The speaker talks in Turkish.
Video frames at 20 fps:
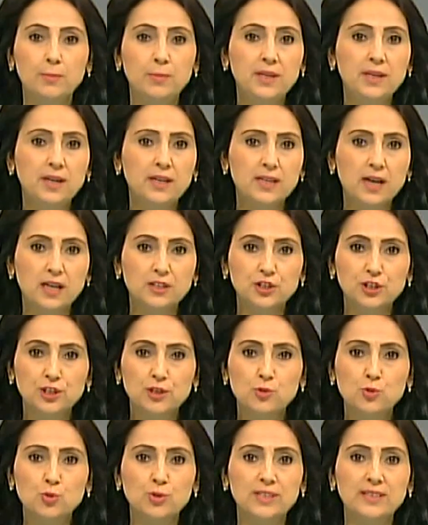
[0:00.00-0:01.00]
Bir ayı
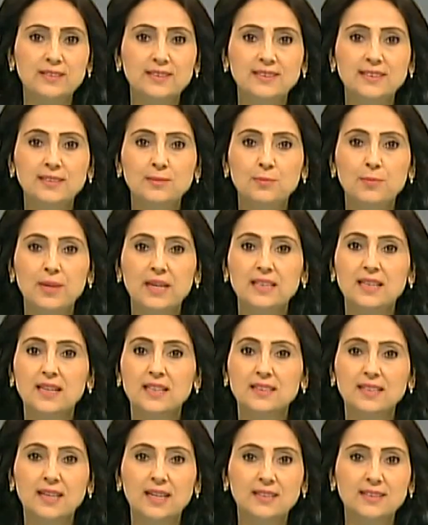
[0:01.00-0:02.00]
aşkın süredir
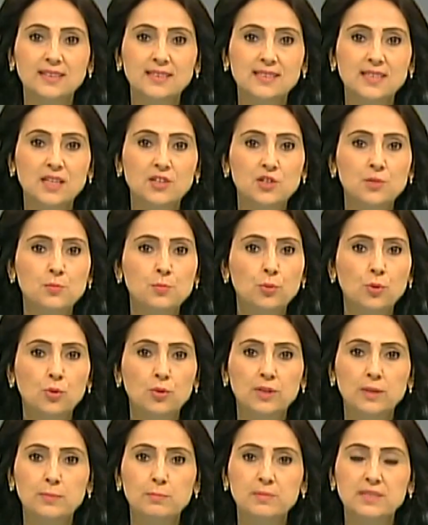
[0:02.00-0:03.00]
meydanlarda seçim
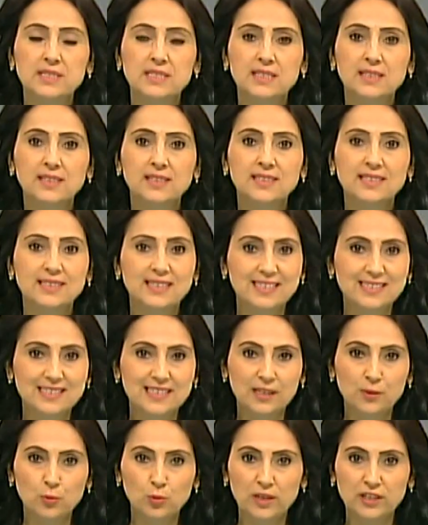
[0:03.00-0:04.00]
programımızı
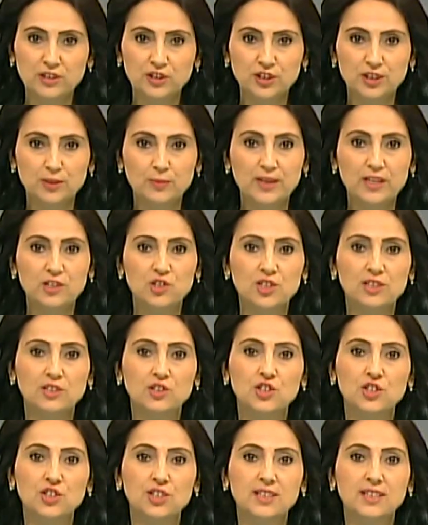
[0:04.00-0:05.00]
sizlere ulaştırmaya
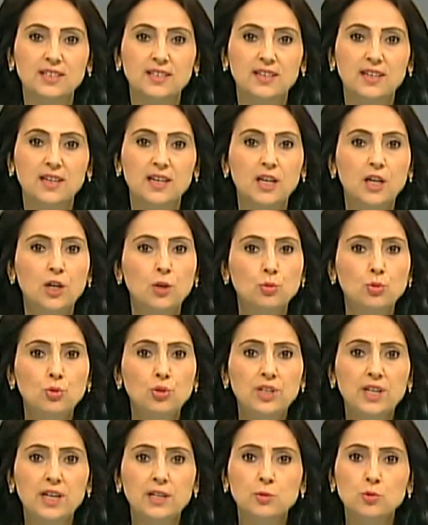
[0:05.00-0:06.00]
çalıştık.
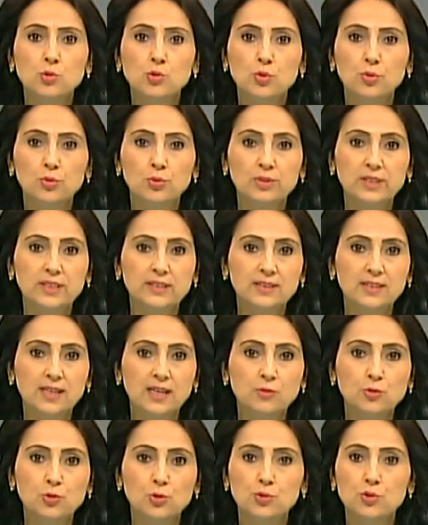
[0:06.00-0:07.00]
Türkiye'nin
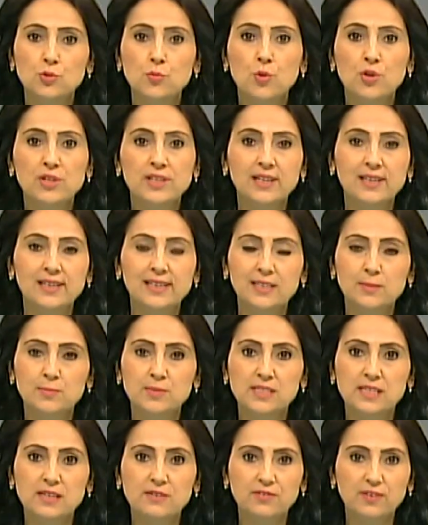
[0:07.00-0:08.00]
sorunlarına çözüm
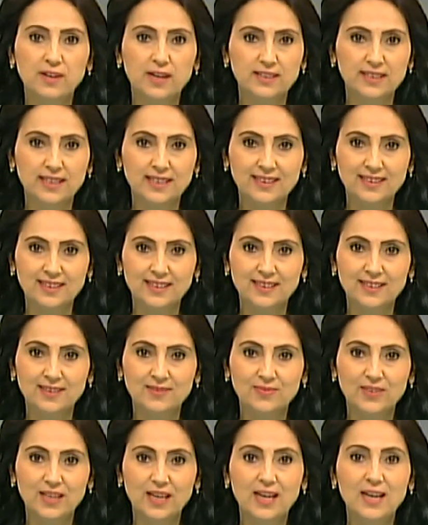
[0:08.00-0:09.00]
önerilerimizi ifade ettik.
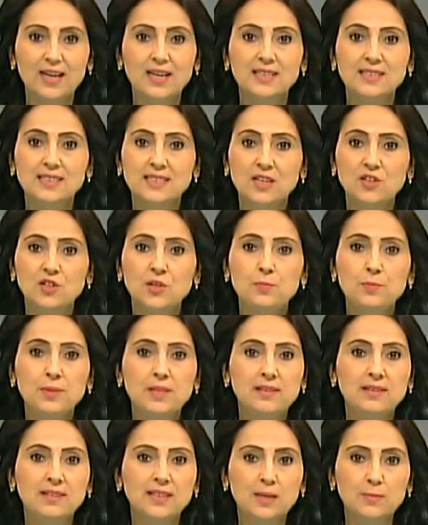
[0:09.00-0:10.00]
Seçim
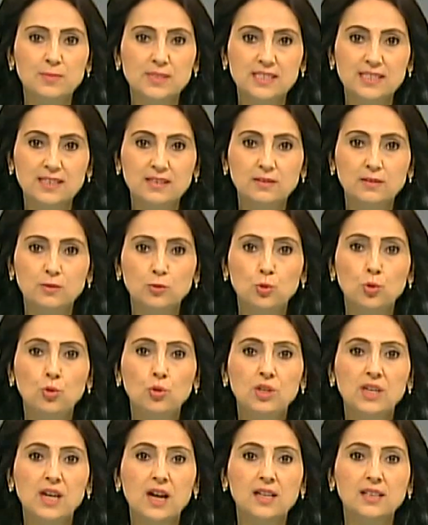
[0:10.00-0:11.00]
bildirgemizin
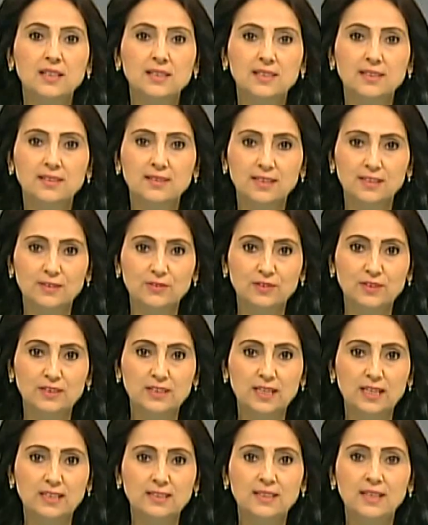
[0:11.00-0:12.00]
Türkiye halkları
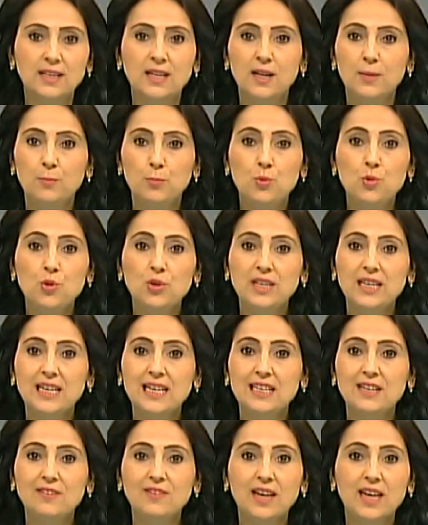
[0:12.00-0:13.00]
tarafından büyük
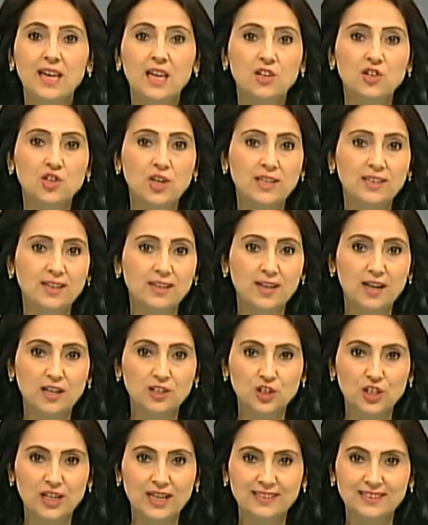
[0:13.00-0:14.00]
ilgi ve heyecanla
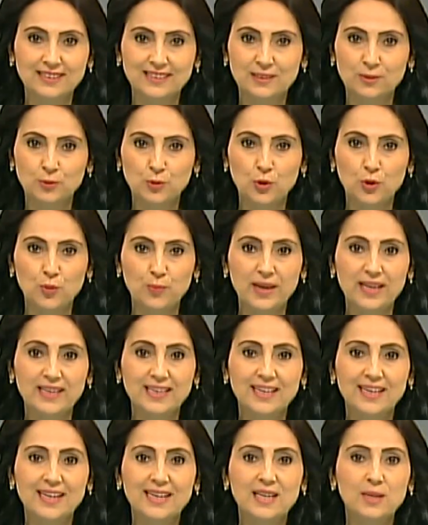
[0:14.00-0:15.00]
karşılandığını
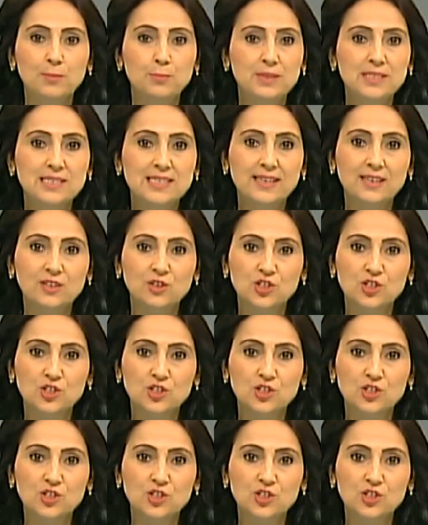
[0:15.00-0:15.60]
görmek bizler